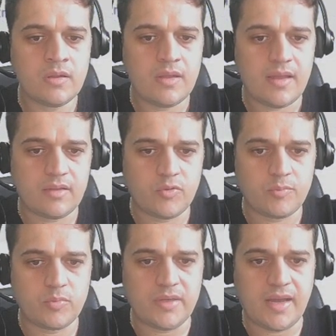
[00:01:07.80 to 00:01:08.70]
Ela foi
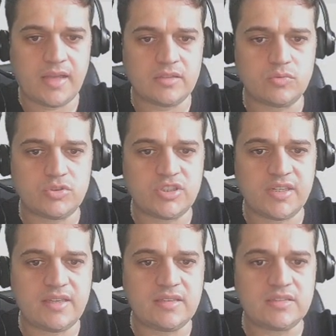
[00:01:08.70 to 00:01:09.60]
publicada no dia
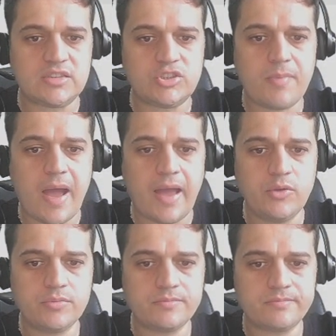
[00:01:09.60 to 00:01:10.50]
15 de
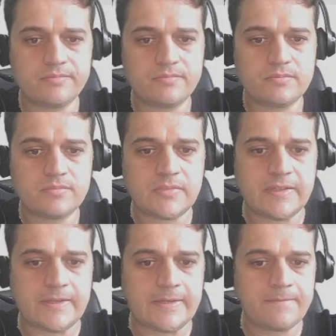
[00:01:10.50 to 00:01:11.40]
maio,
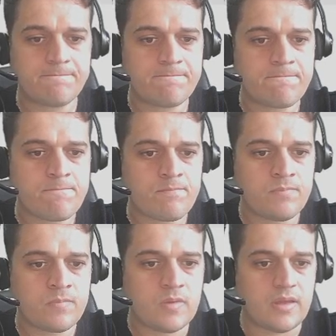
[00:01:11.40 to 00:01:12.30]
tá?
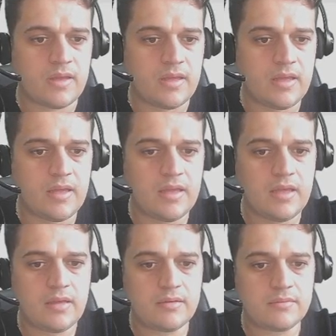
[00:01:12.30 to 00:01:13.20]

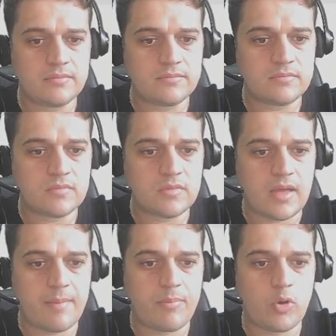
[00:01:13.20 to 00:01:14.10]
E
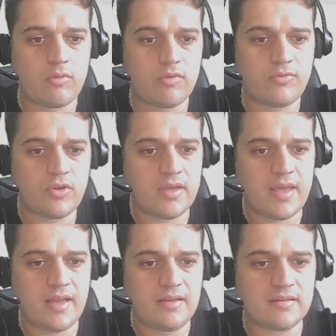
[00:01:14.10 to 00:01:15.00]
a prova foi
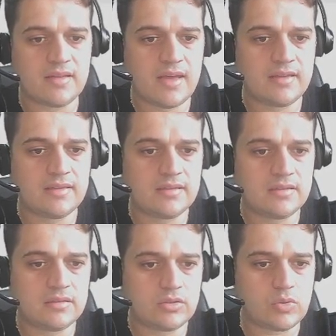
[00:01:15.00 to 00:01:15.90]
realizada
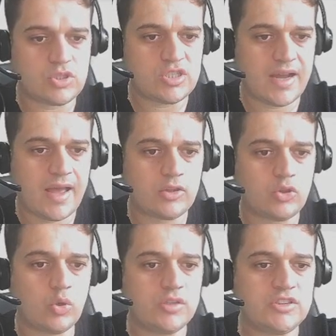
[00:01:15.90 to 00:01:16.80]
no dia
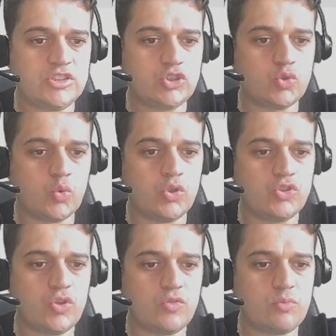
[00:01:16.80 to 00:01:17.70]
14 de julho de
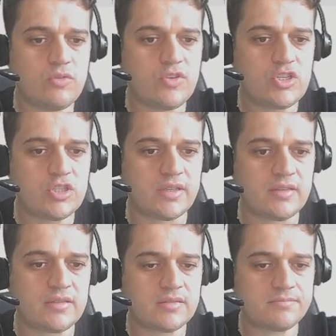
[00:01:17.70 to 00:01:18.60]
2023.